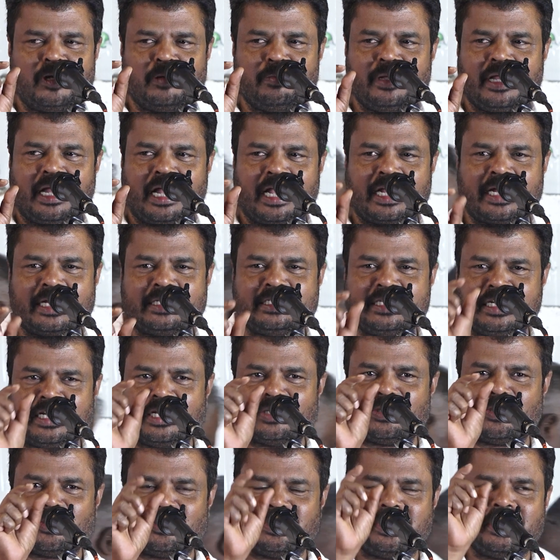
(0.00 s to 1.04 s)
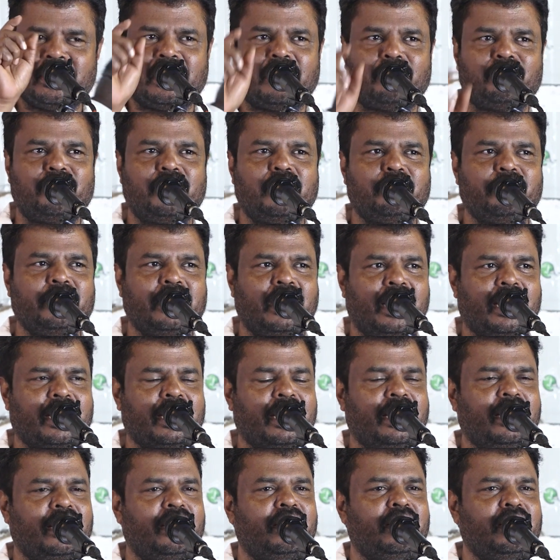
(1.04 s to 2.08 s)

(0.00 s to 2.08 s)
முழுமையாக சின்ன தொகுதி தான் முழுமையாக